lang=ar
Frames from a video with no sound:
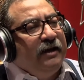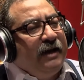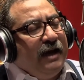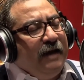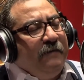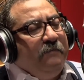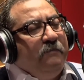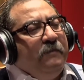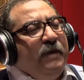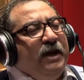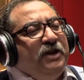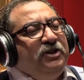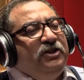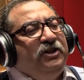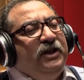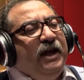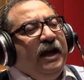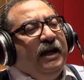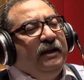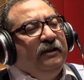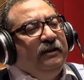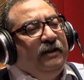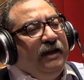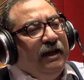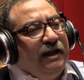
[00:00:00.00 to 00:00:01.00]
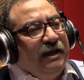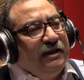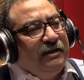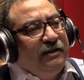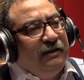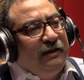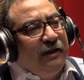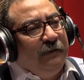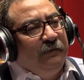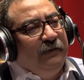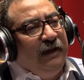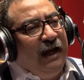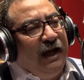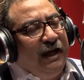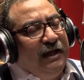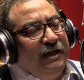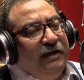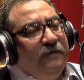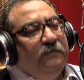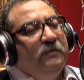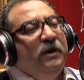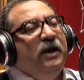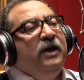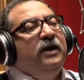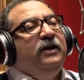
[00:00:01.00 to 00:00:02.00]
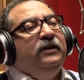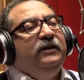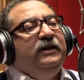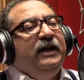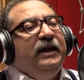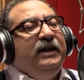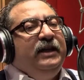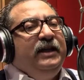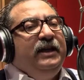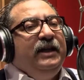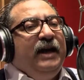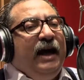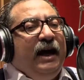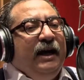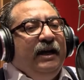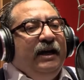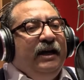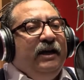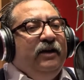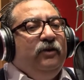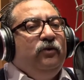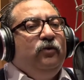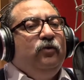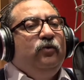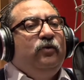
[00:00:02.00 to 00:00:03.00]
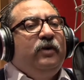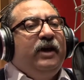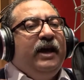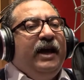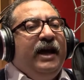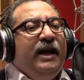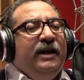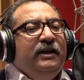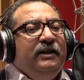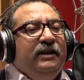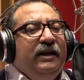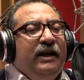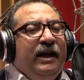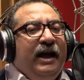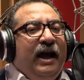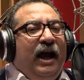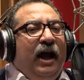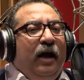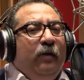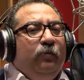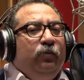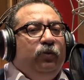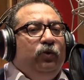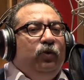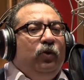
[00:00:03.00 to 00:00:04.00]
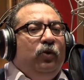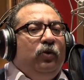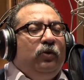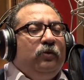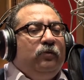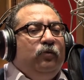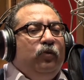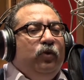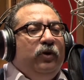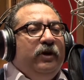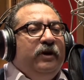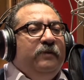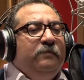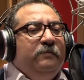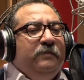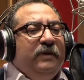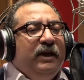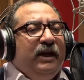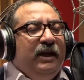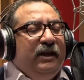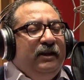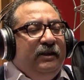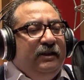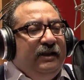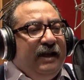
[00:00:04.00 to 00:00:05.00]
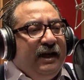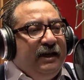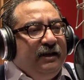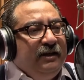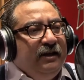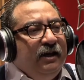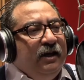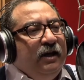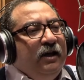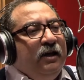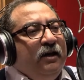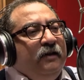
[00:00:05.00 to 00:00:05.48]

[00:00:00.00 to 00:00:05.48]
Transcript: كان مشهد جنازة عبد الحليم دليل على انه كان لاعب دور مهم جدا